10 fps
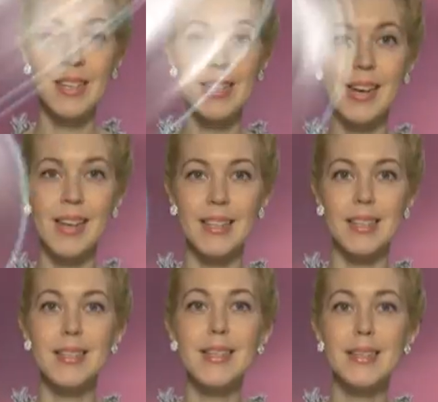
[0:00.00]

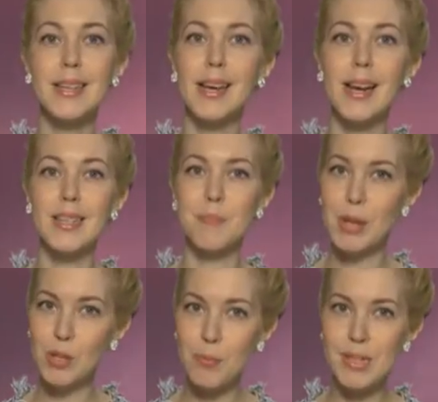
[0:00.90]
Стрелец, несколько раз
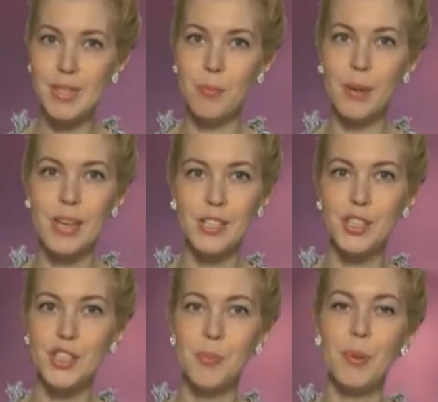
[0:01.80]
подумайте, прежде
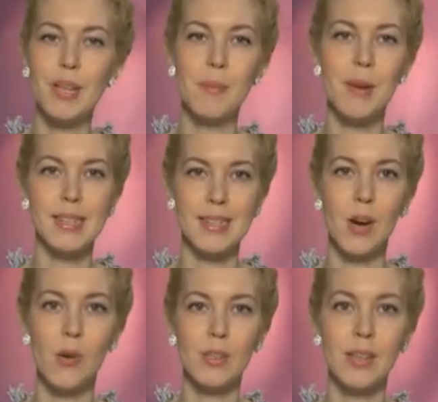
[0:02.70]
чем принимать
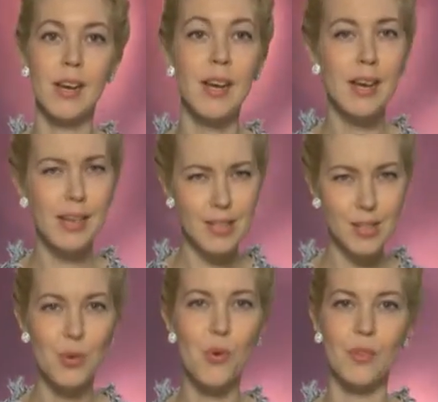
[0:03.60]
какое-то
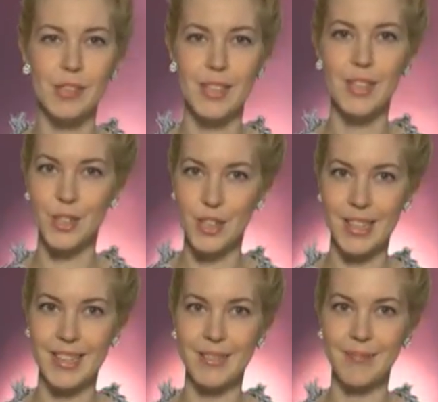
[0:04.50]
рискованное
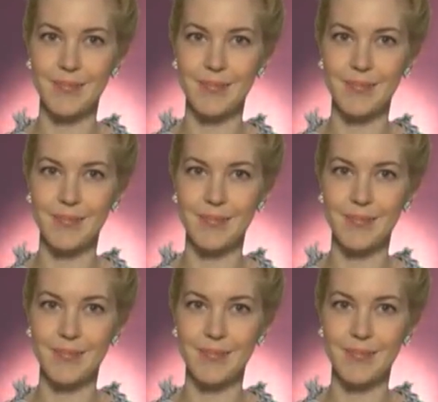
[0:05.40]
решение.